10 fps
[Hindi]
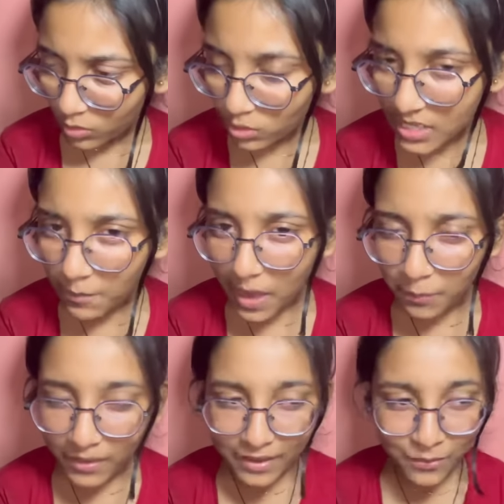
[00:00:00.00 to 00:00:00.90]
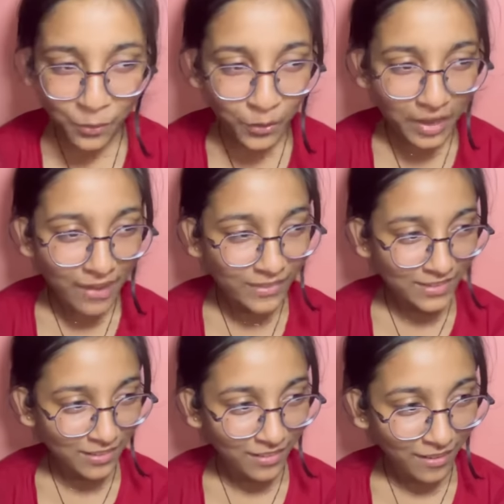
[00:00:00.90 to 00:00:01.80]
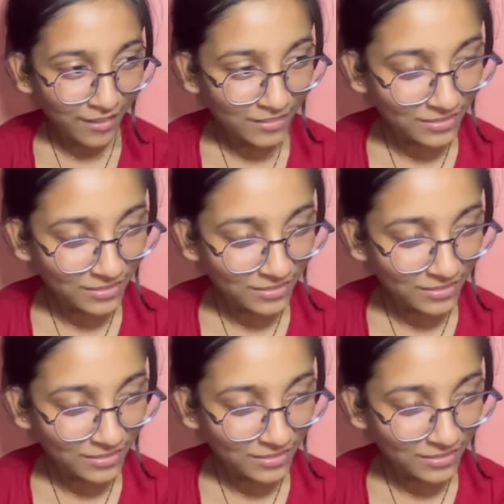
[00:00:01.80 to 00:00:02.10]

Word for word: उषा मामी के फोन आया